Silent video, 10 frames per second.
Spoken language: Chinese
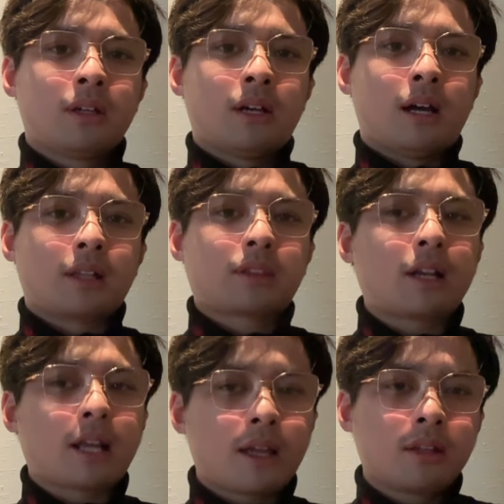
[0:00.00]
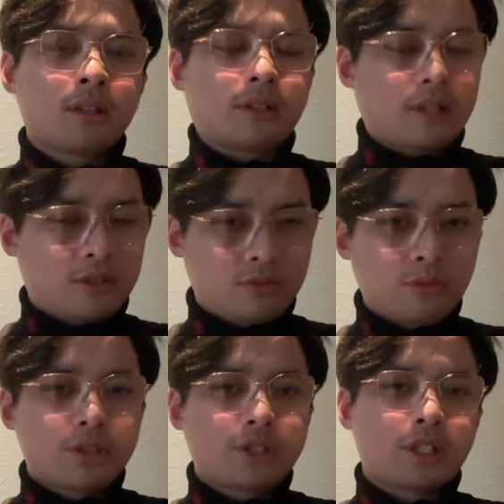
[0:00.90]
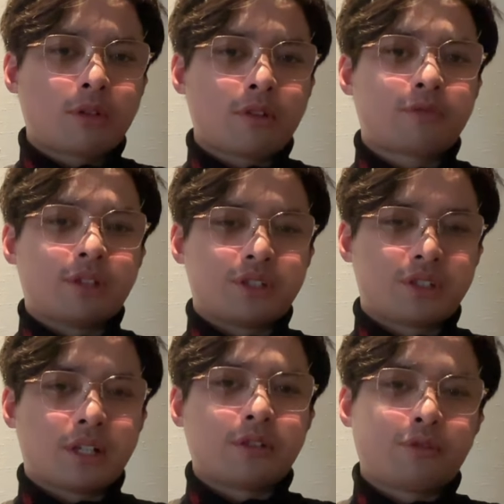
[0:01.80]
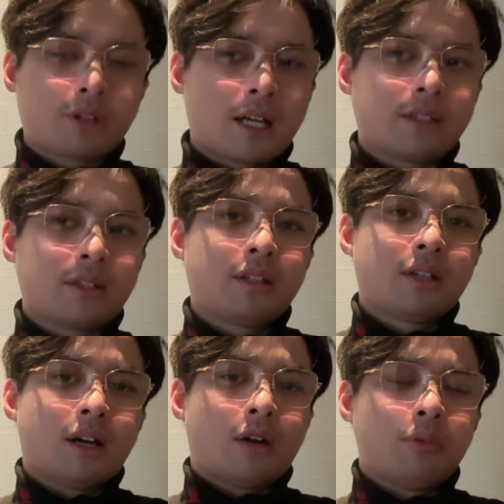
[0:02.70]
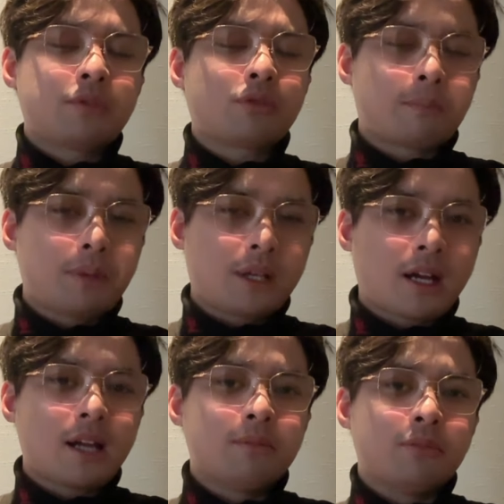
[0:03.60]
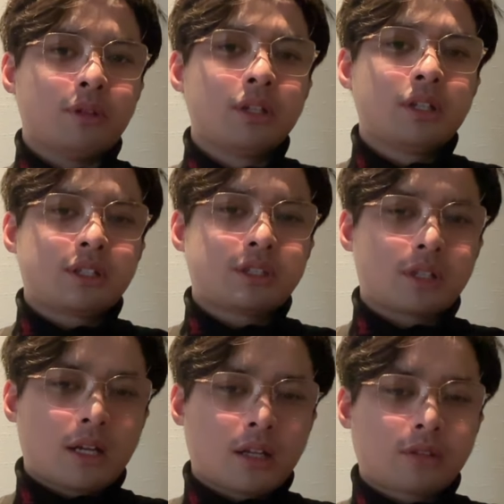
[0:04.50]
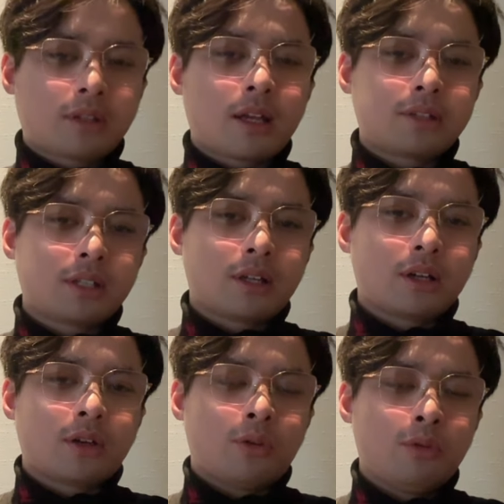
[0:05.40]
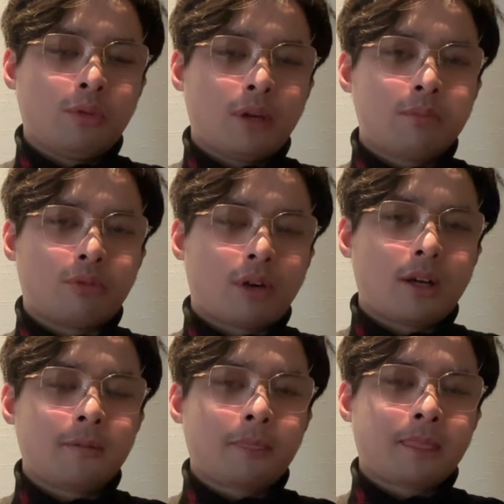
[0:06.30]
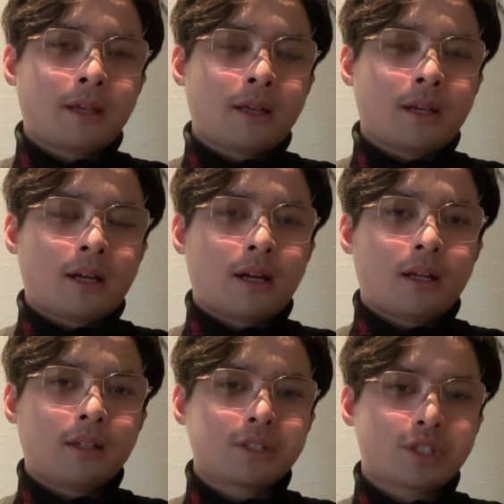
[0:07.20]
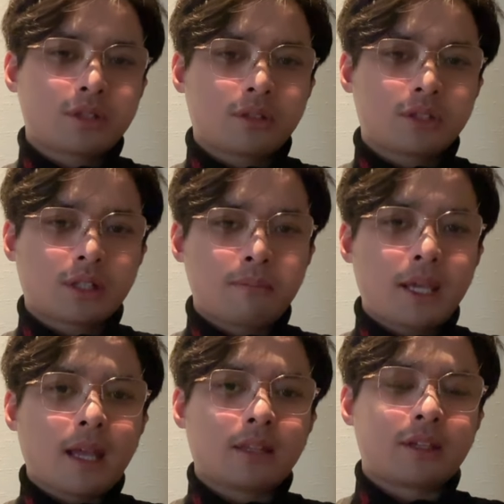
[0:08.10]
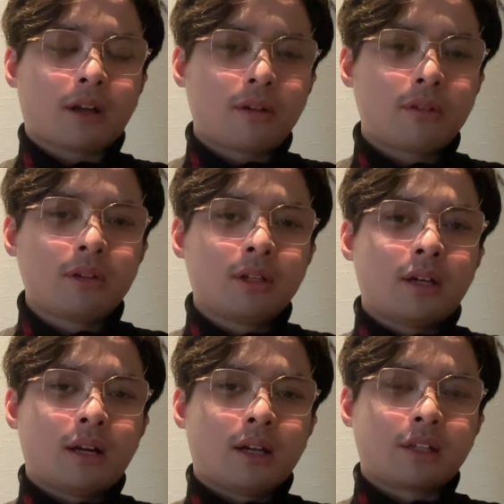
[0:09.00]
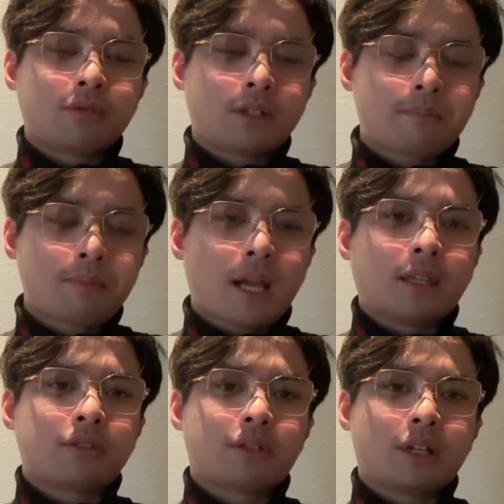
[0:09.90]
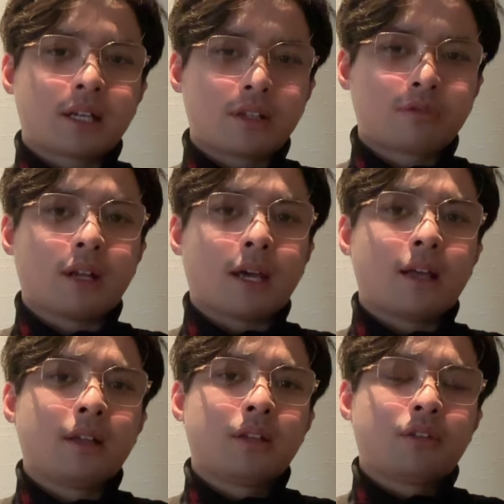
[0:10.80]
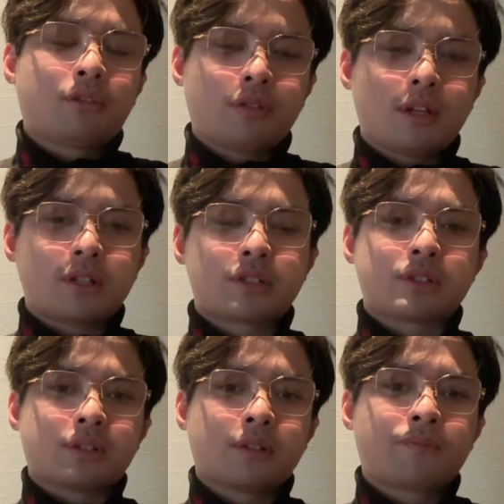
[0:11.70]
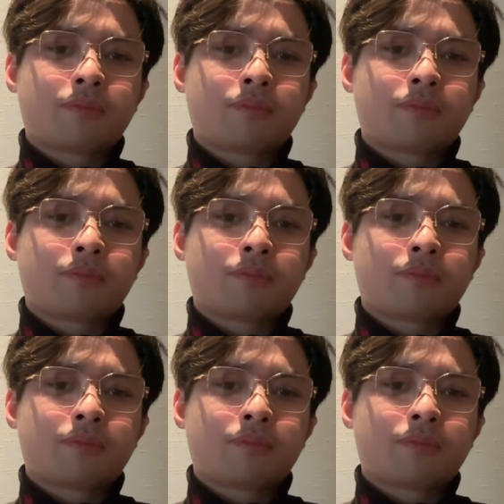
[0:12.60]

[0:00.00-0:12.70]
啊，当然在中国这一块损失也是巨大的啊。我们说过，贝克汉姆啊带这个红围脖啊吃这个面条啊给中国人拜年，就可以看得出来，确实